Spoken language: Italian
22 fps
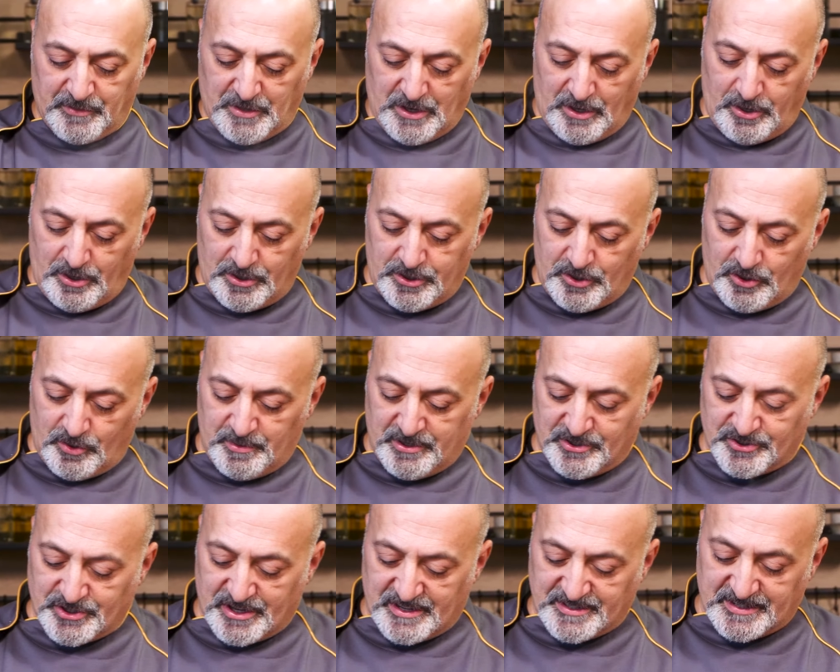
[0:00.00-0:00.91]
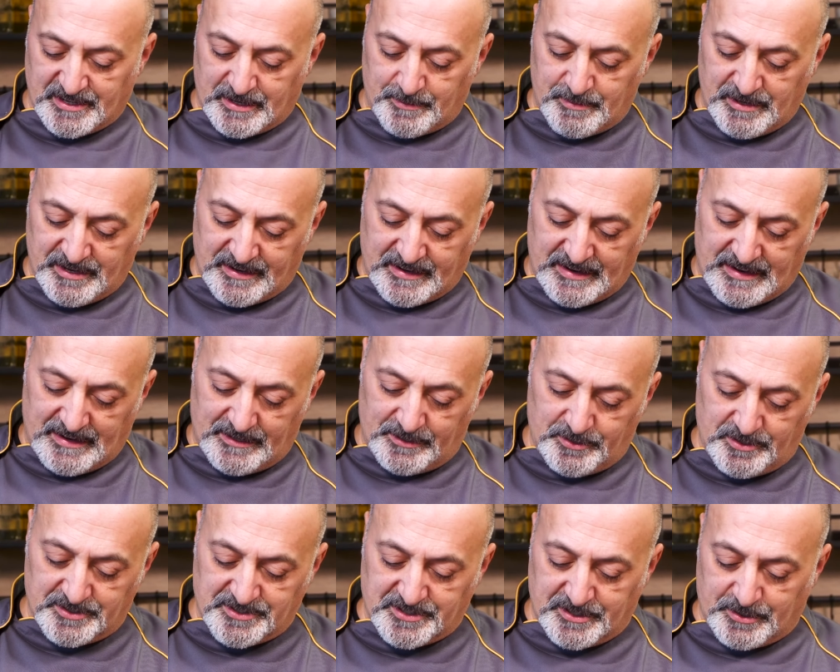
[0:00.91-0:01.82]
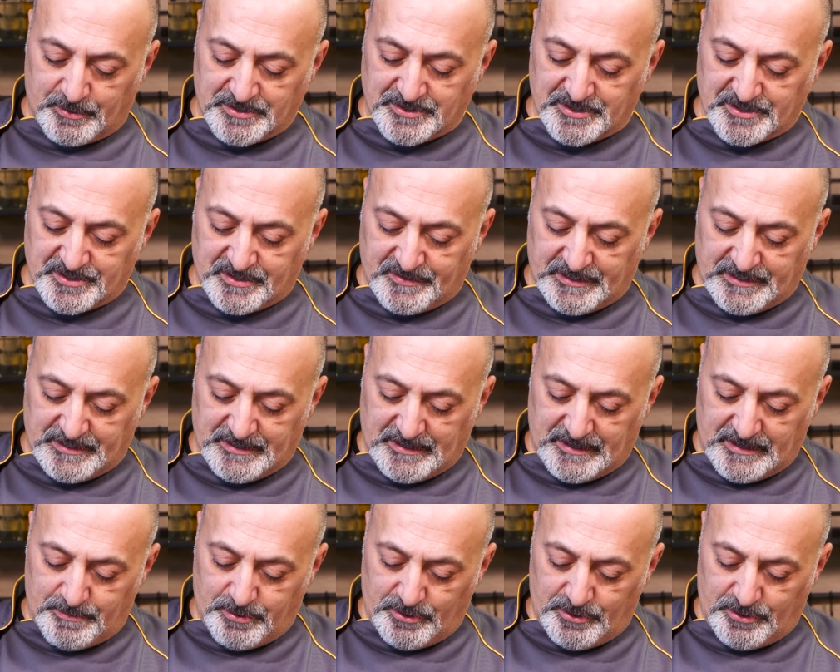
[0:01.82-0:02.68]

L'olio comincia a essere ben caldo e questo si vede dalle